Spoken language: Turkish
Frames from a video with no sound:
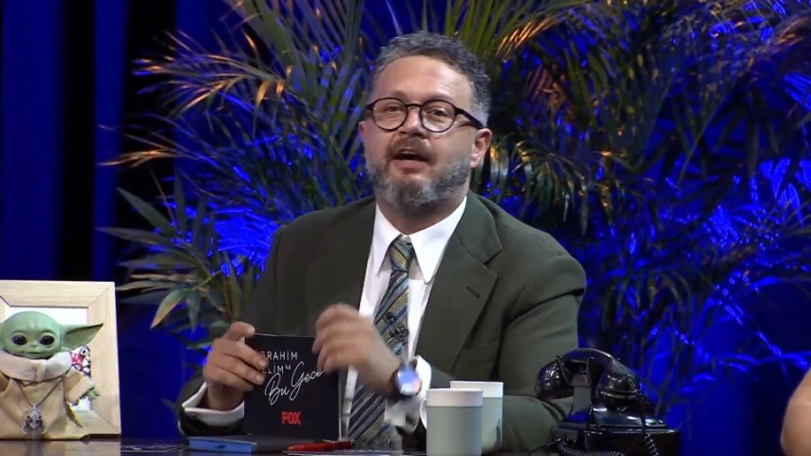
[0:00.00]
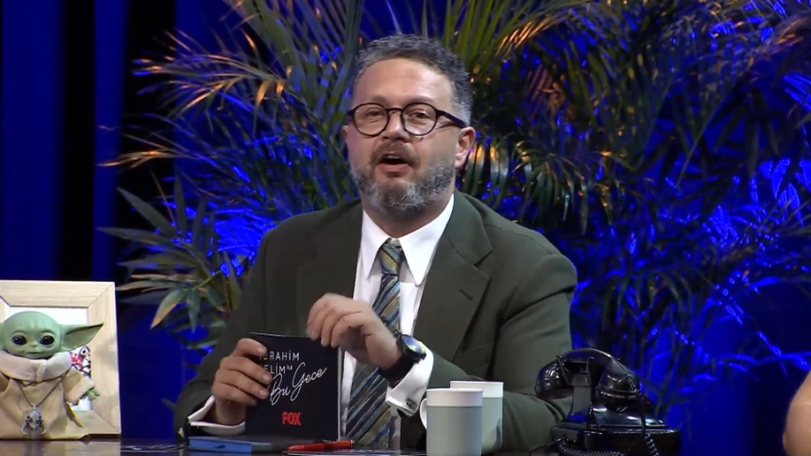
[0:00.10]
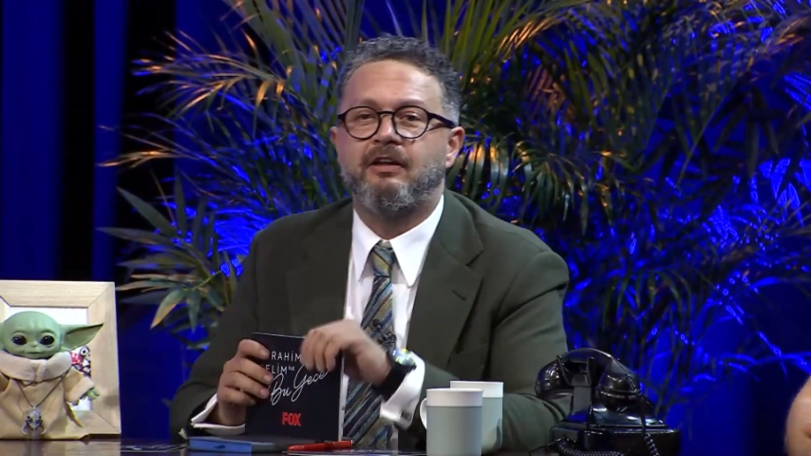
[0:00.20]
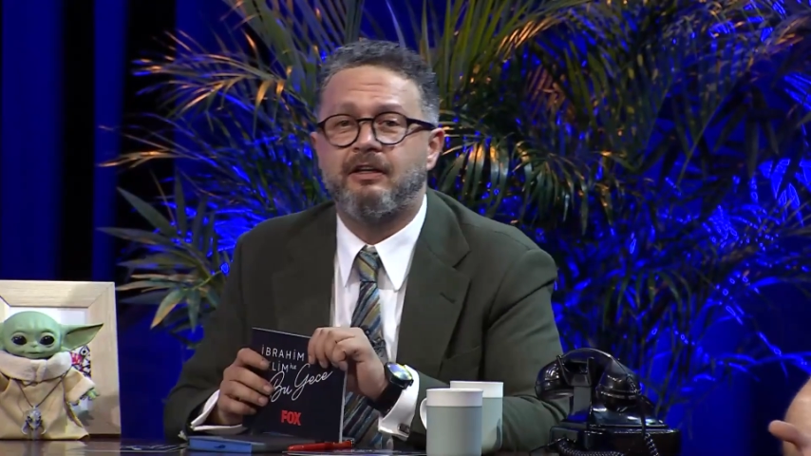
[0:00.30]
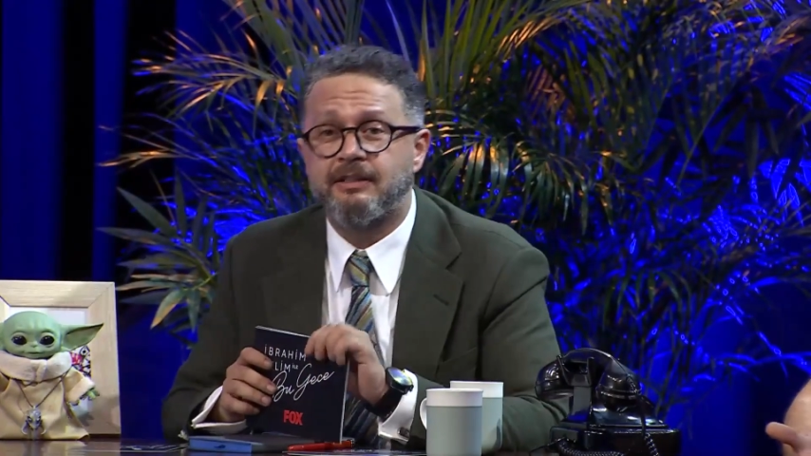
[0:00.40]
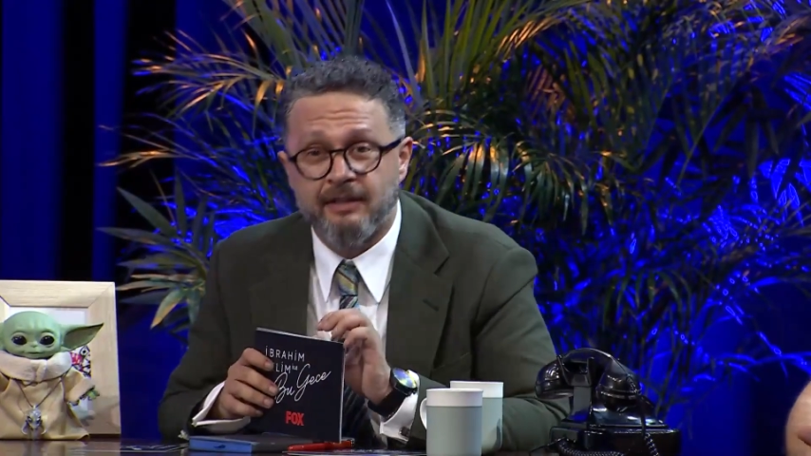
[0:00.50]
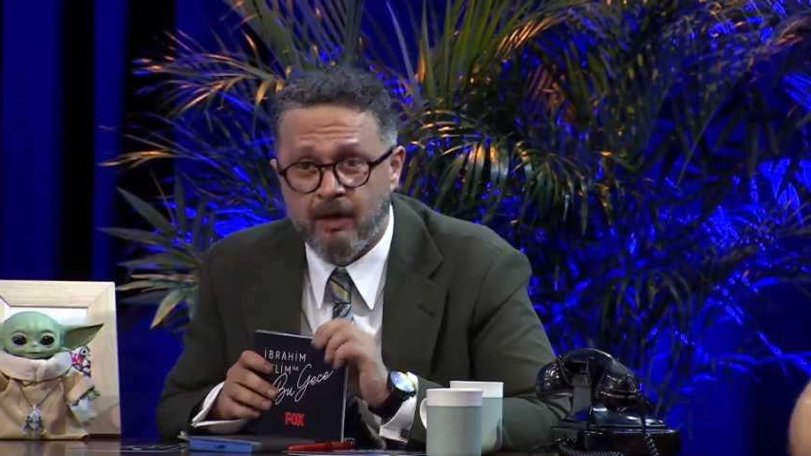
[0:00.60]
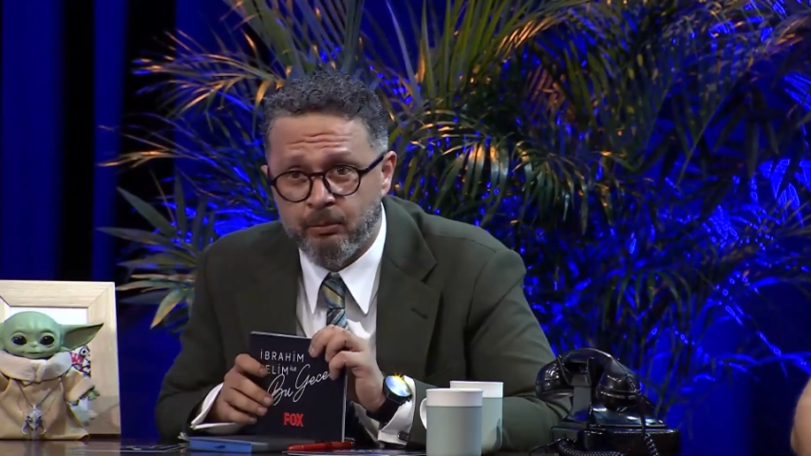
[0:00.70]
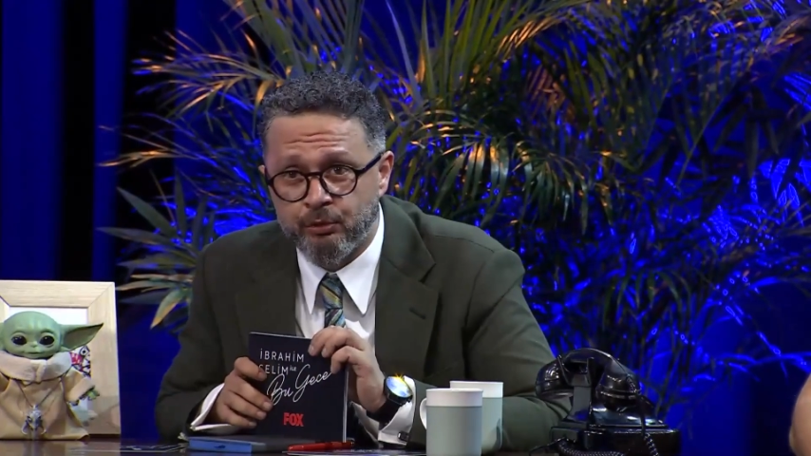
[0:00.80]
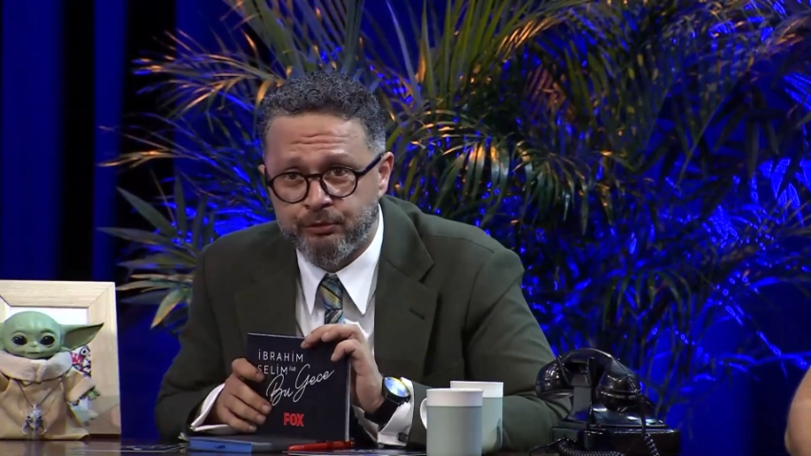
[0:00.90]

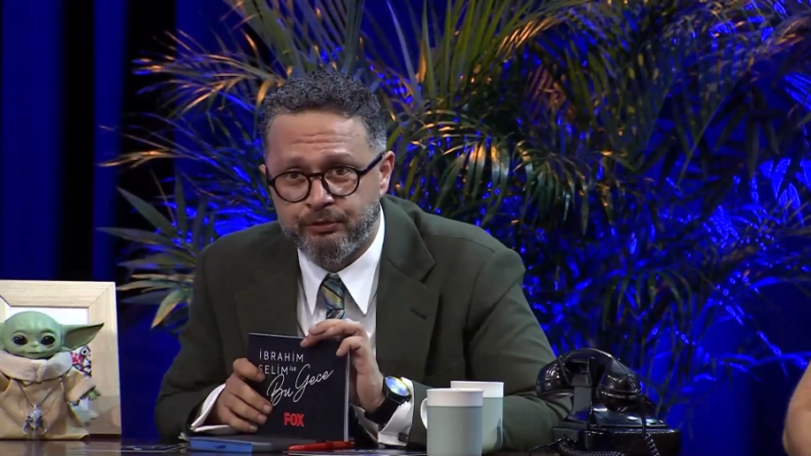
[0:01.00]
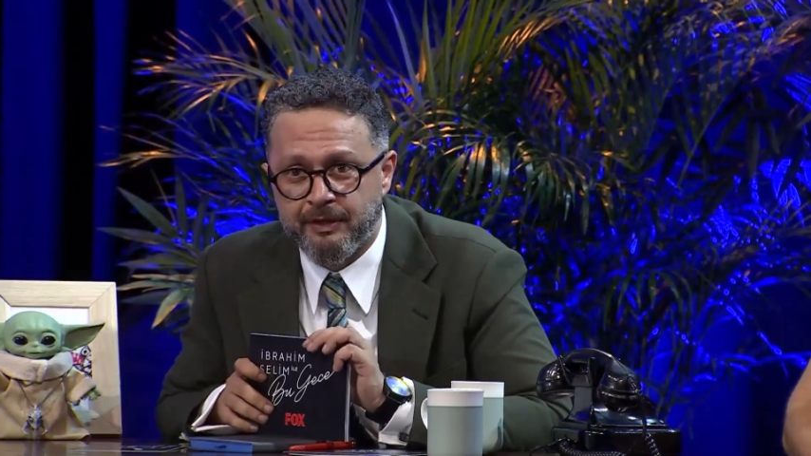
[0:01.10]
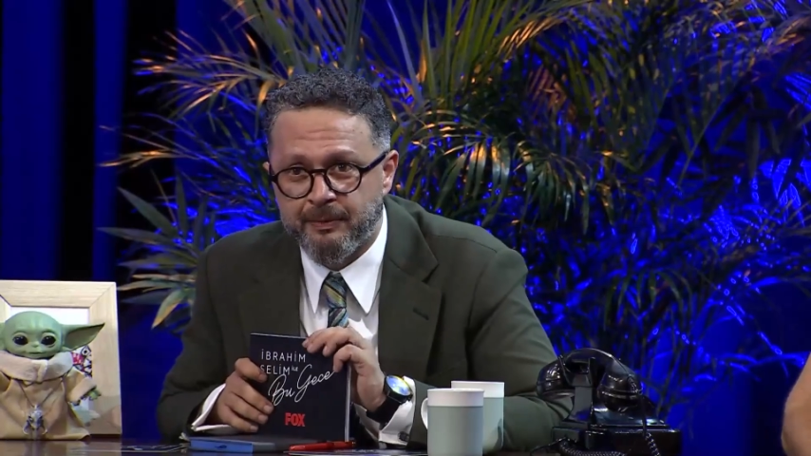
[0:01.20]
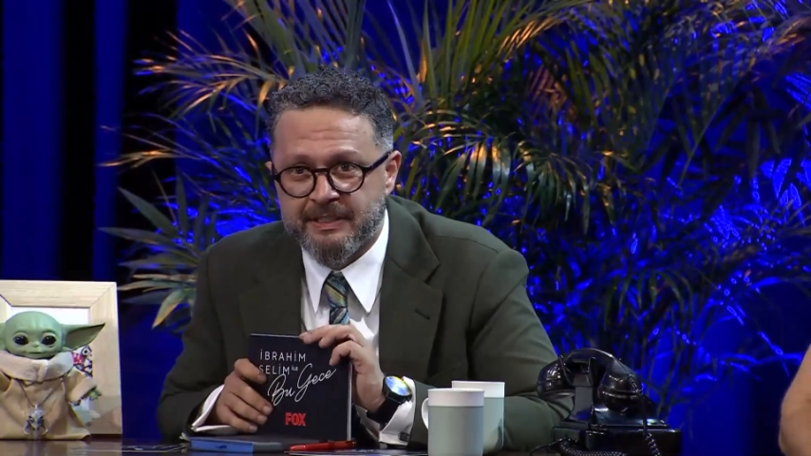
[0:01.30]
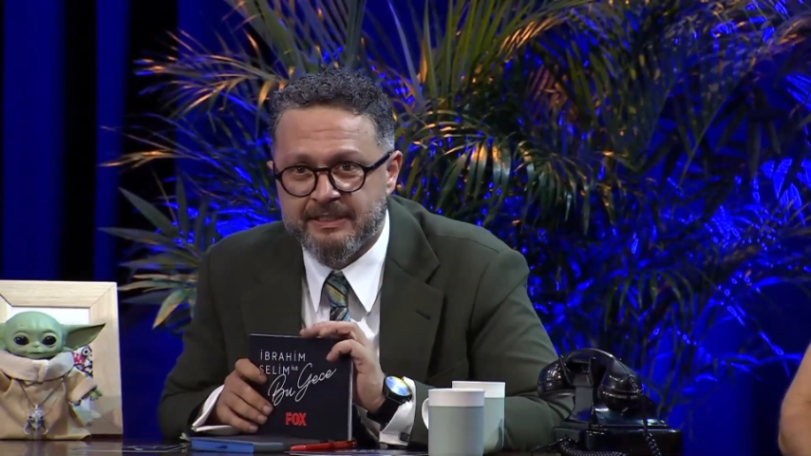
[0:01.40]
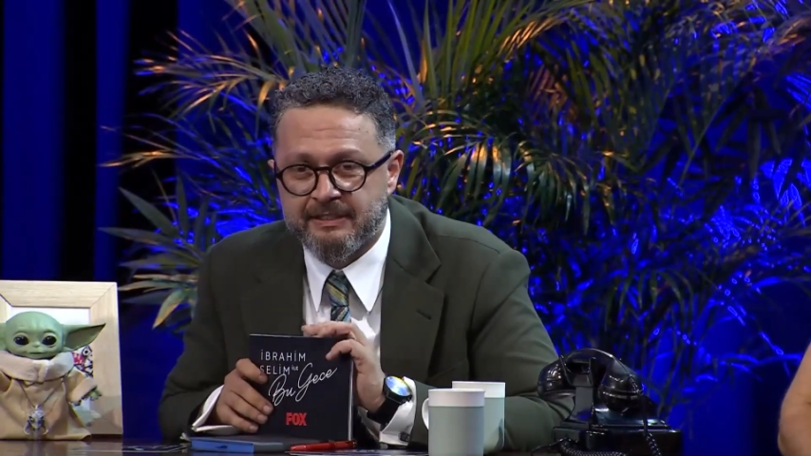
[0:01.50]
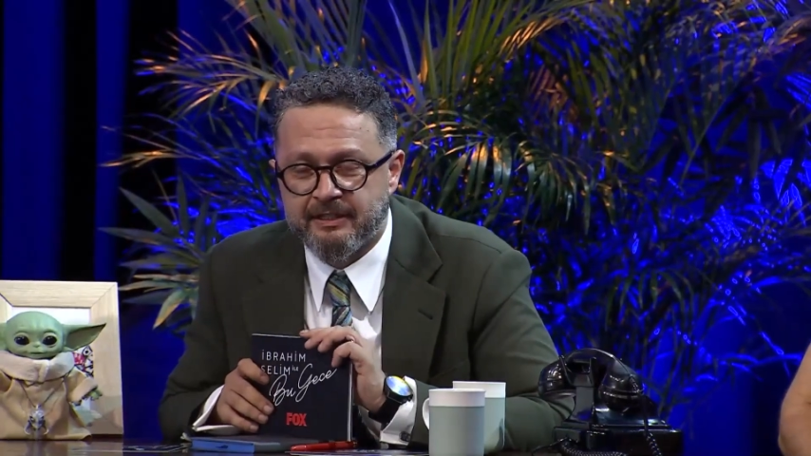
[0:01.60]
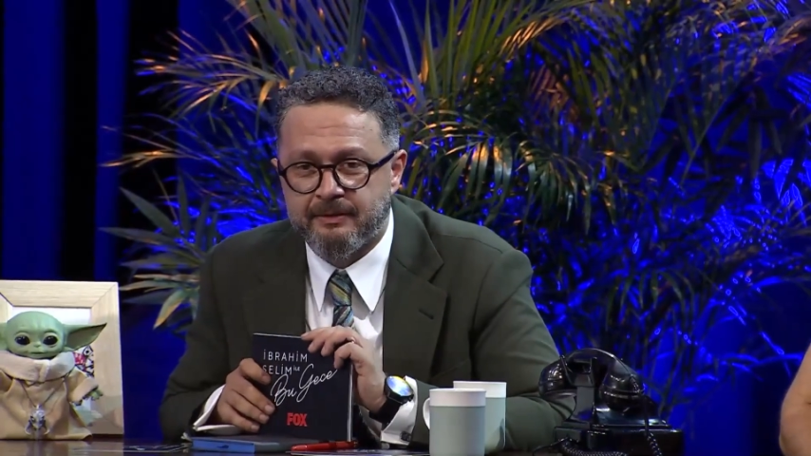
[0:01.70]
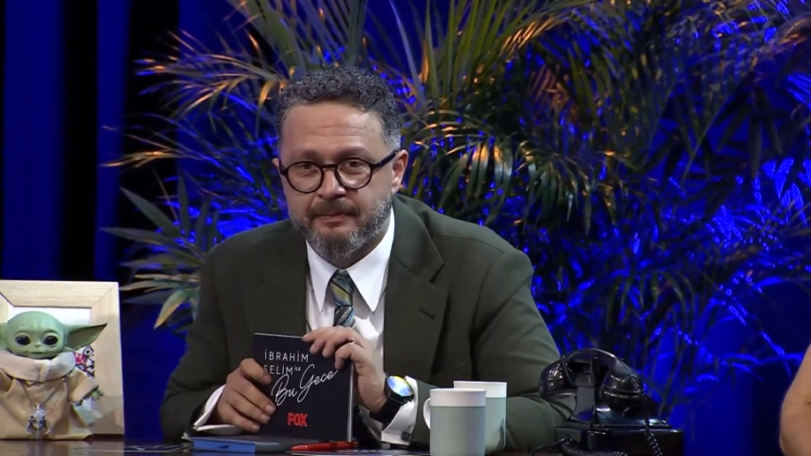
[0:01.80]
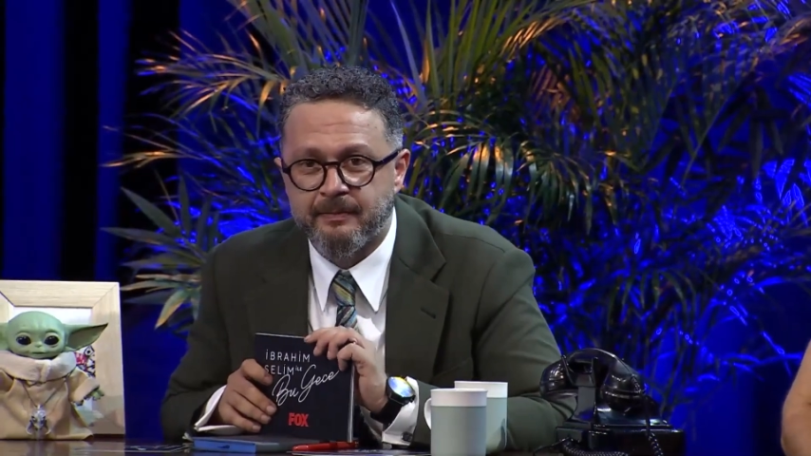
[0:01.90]
Allah'ından bul demek isterim.